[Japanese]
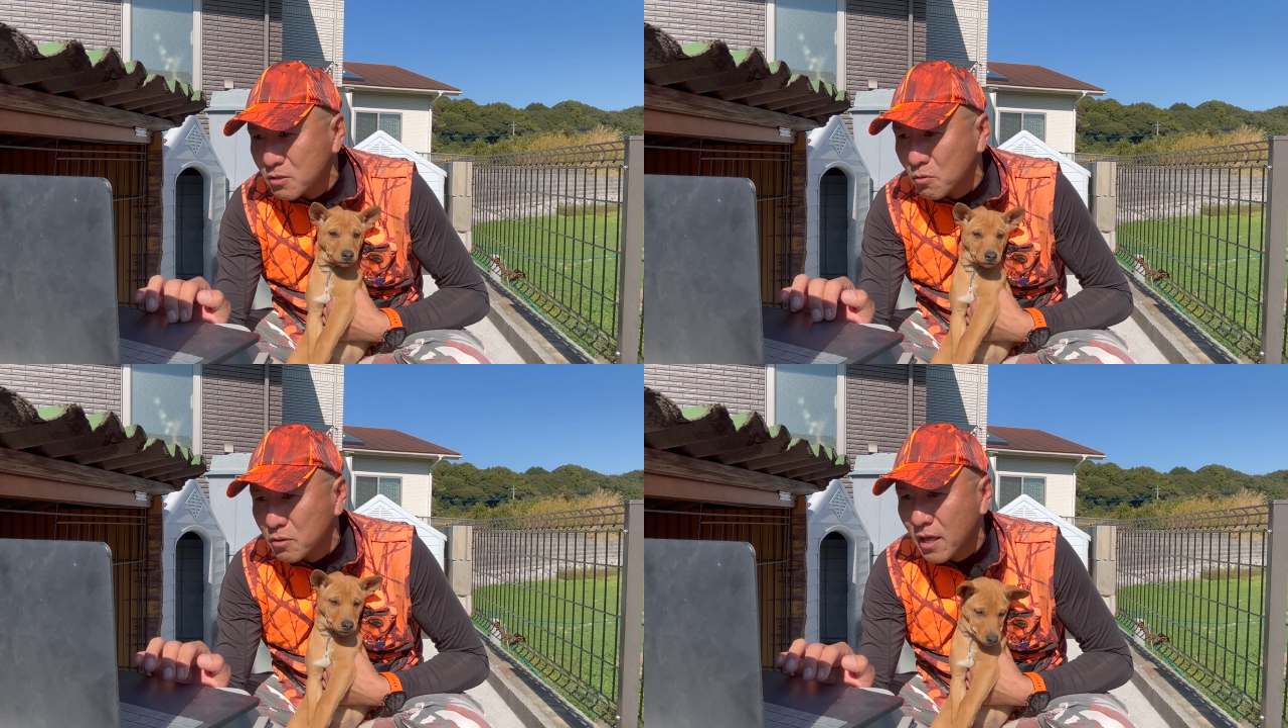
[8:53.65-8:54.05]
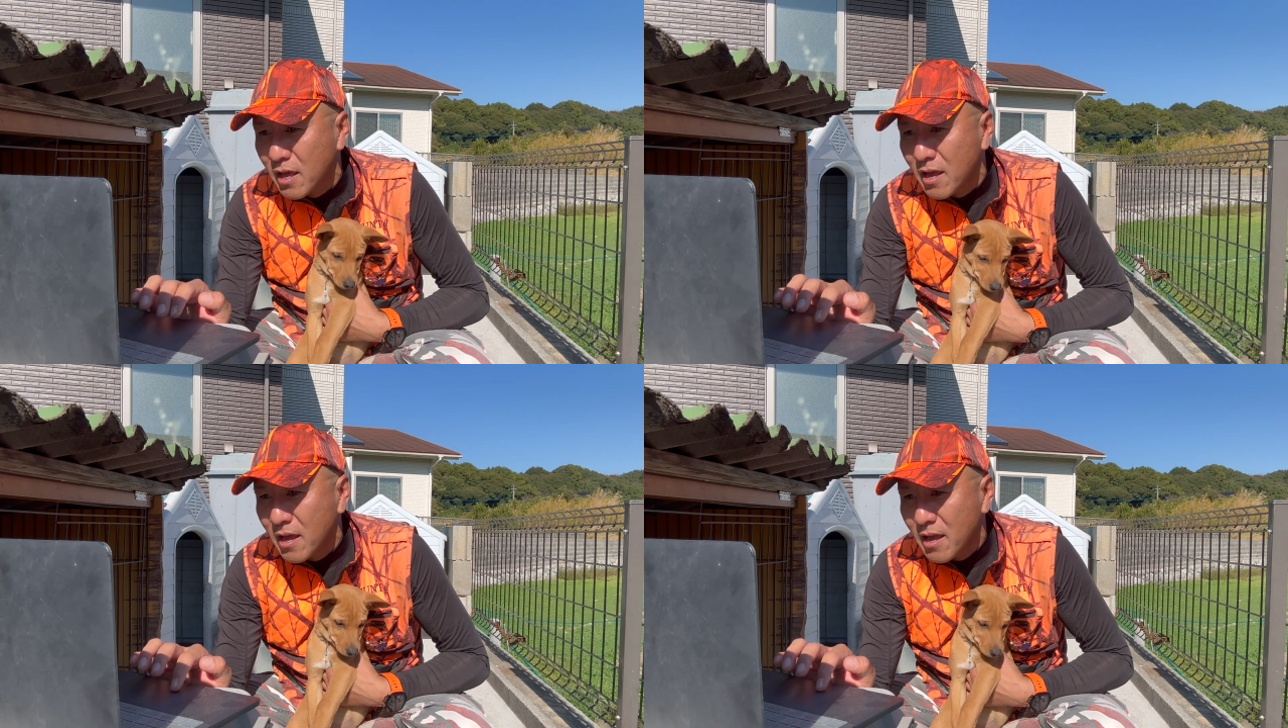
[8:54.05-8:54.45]
ということで、
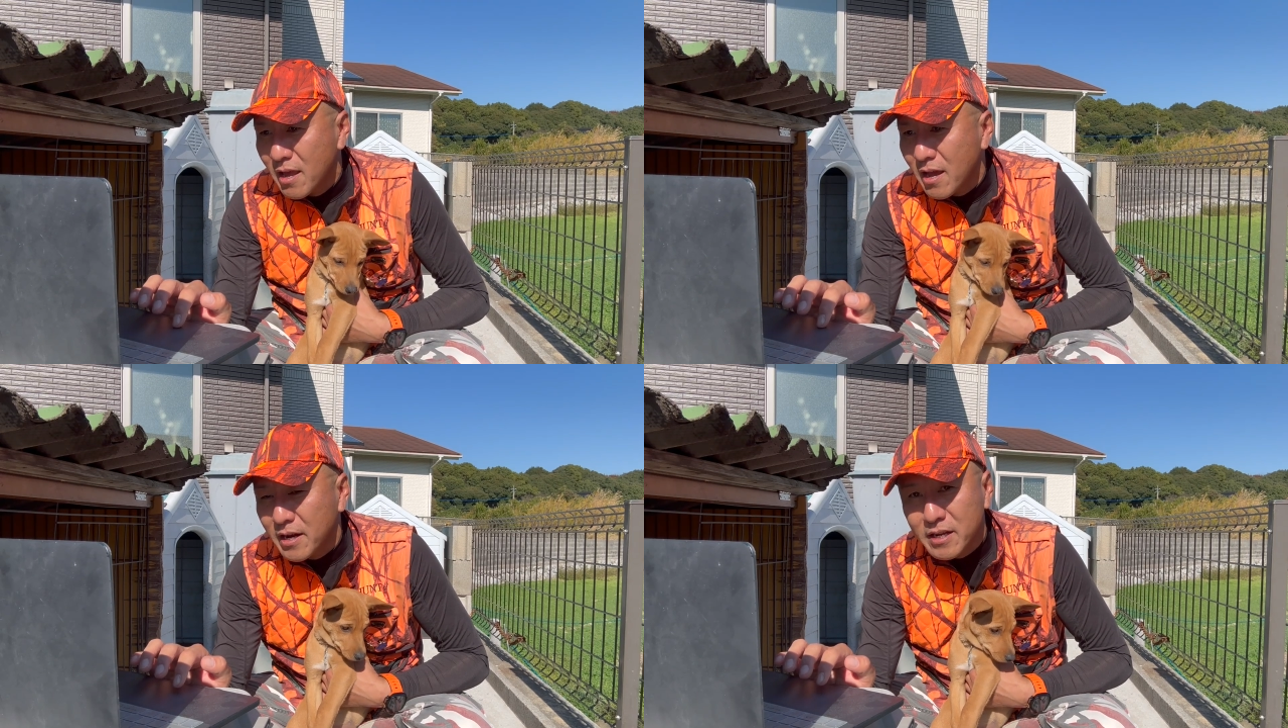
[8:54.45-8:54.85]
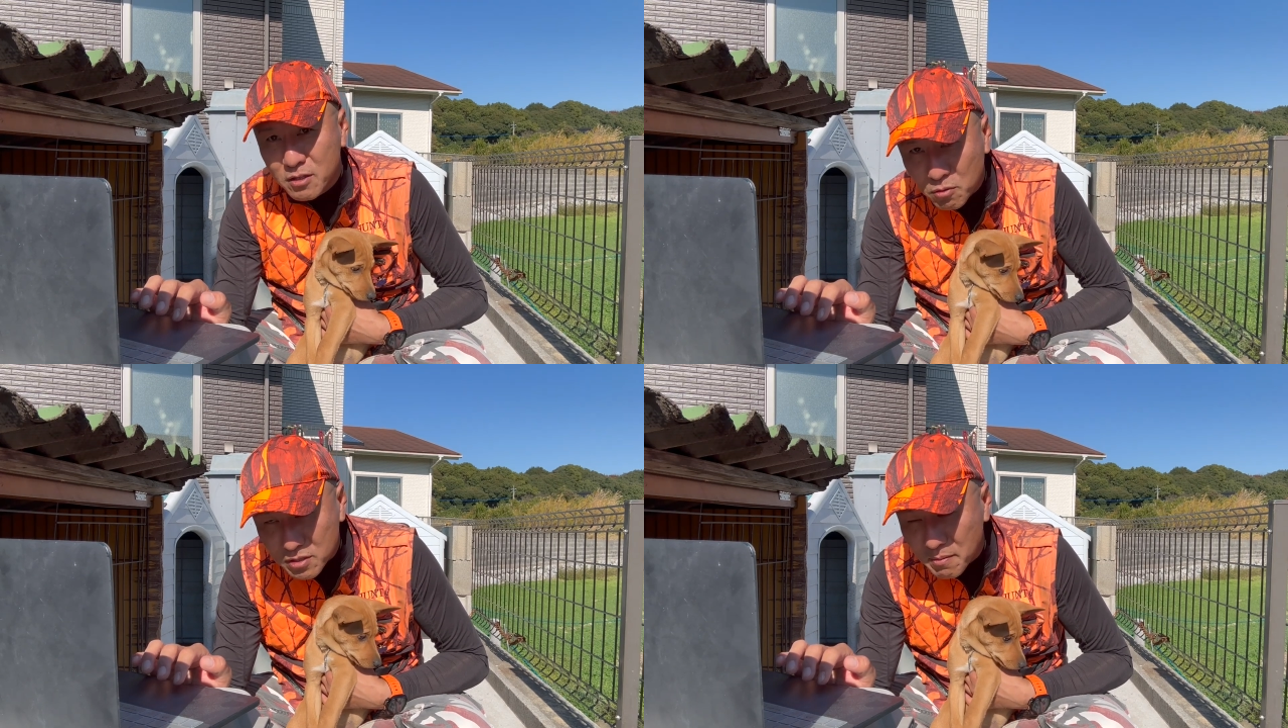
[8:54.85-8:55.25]
ありが
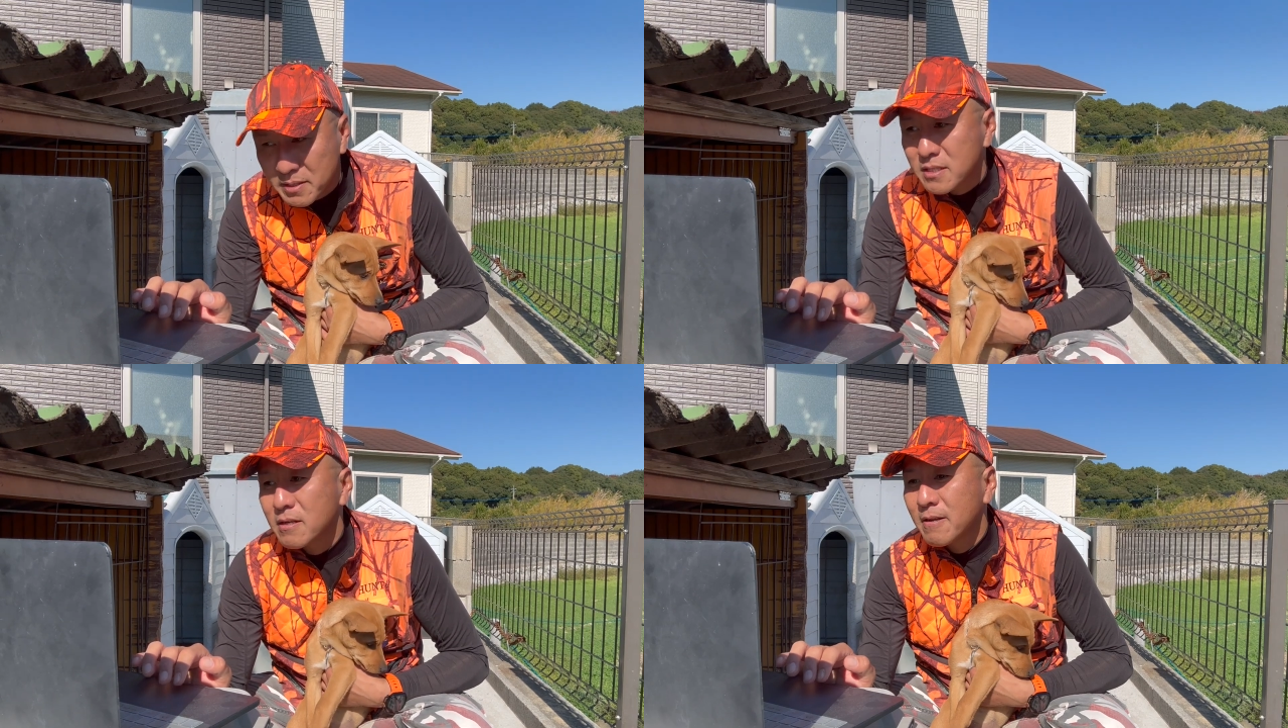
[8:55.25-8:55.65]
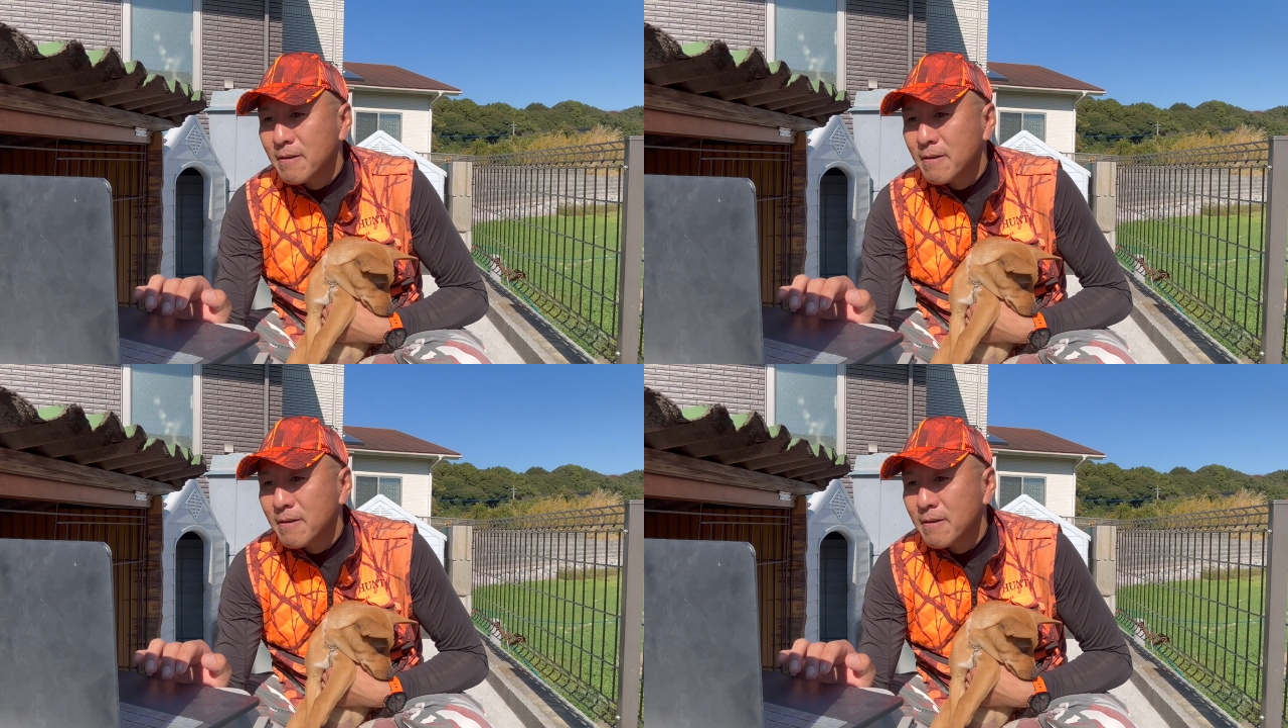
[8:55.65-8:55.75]
とうございます。